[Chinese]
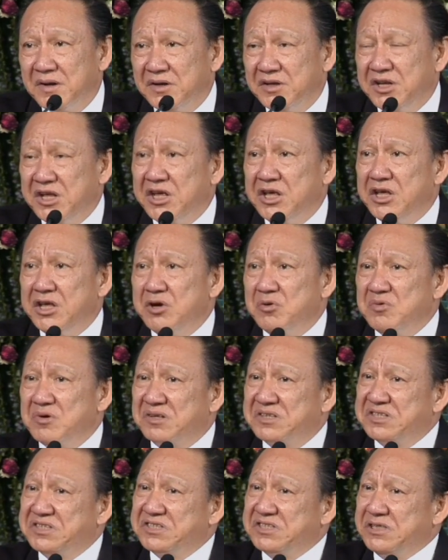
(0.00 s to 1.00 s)
你又
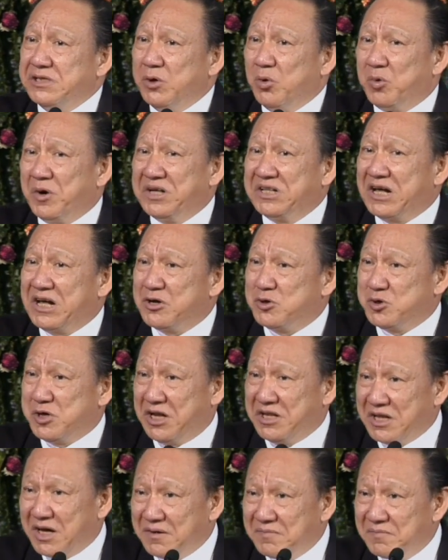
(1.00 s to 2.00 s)
要指挥他的
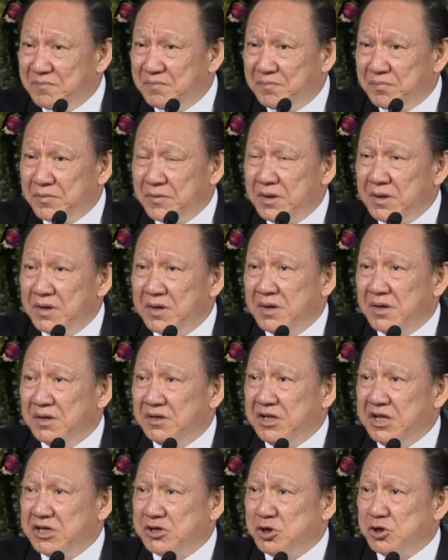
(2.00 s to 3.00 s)
全能，
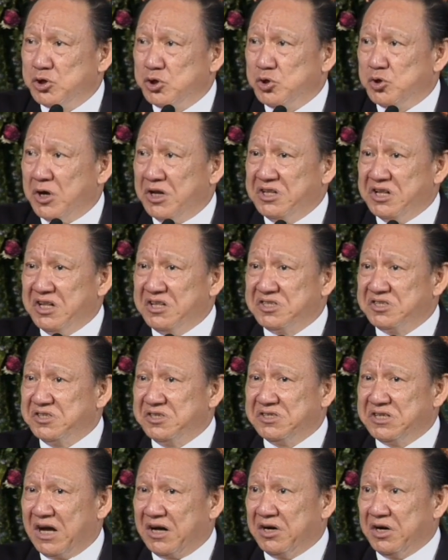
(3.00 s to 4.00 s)
你是全能
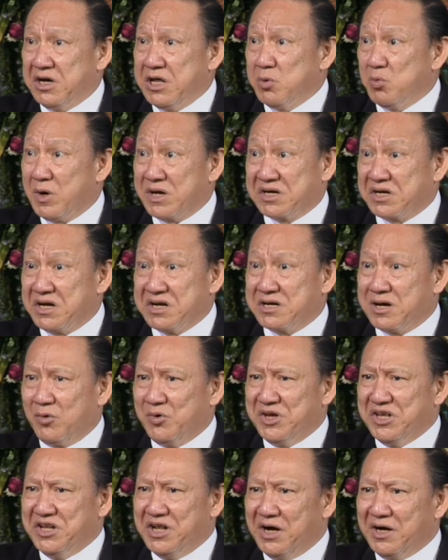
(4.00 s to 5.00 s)
之上另外更
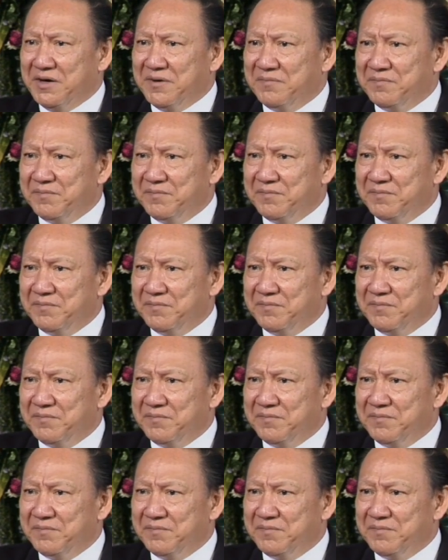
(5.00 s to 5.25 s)
高一能